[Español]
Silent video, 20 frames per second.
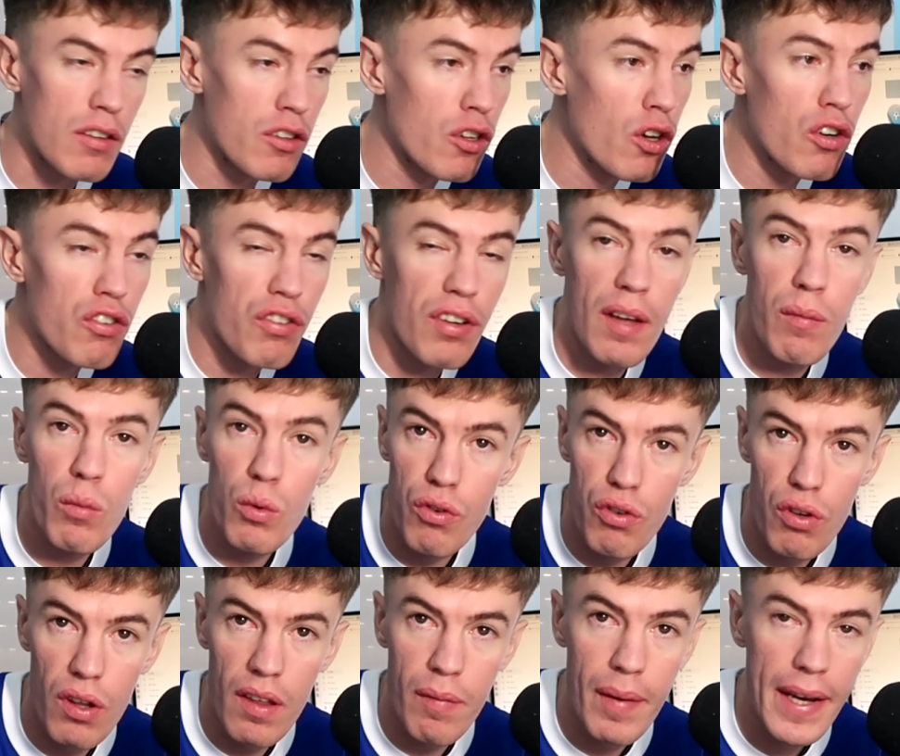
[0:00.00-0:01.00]
Yo no sé
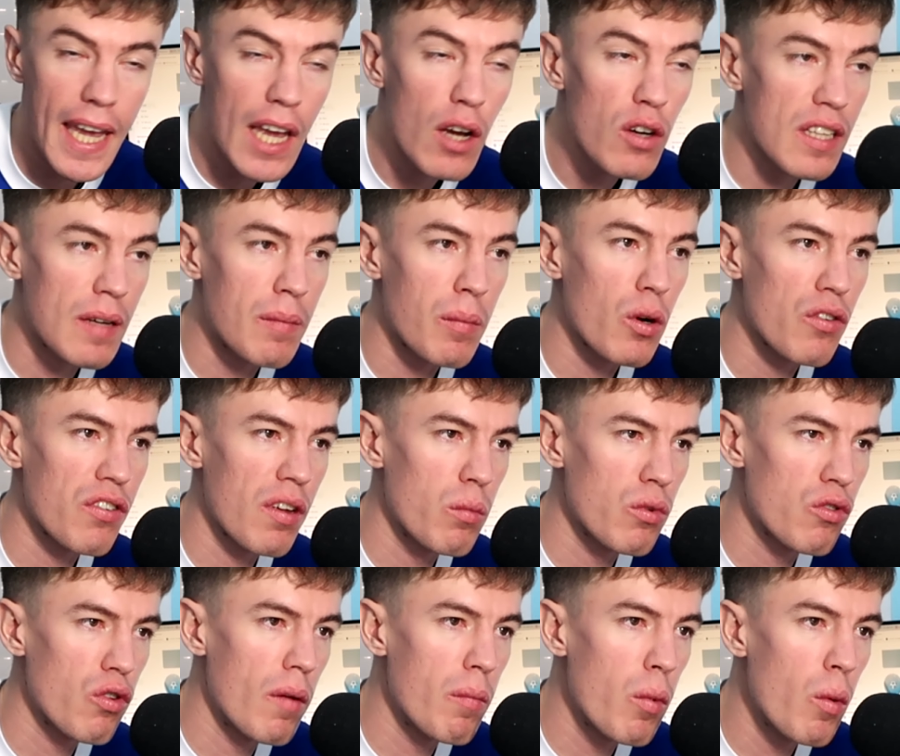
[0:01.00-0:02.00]
mucho de México, tampoco sé
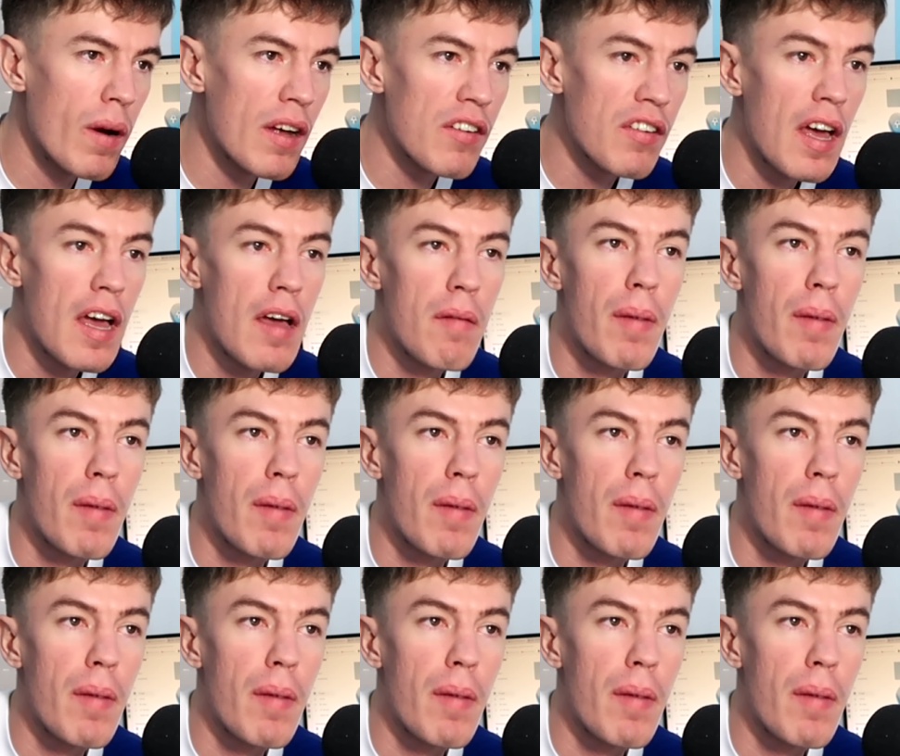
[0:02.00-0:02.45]
mucho de Pumas,